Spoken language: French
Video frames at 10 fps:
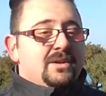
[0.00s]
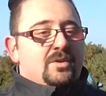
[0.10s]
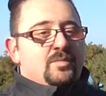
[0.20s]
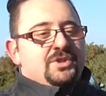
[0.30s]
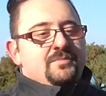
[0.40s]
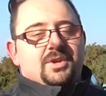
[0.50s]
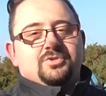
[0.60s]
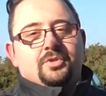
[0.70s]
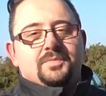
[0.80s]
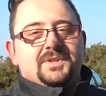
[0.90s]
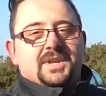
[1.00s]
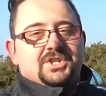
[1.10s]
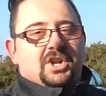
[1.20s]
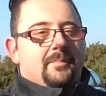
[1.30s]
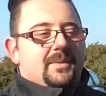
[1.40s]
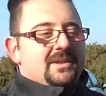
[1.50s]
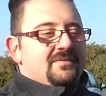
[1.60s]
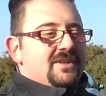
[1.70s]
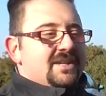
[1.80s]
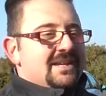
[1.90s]
euh, moi j'aime bien ce genre de petite cache rapide,
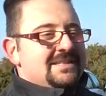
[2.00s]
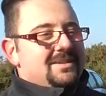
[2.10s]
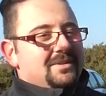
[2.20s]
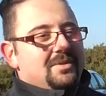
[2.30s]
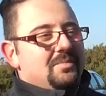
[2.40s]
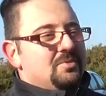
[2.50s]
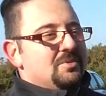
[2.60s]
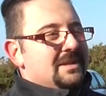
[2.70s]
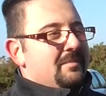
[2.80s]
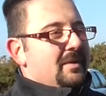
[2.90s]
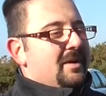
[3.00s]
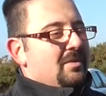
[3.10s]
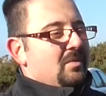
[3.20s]
efficace, euh, plutôt sympa,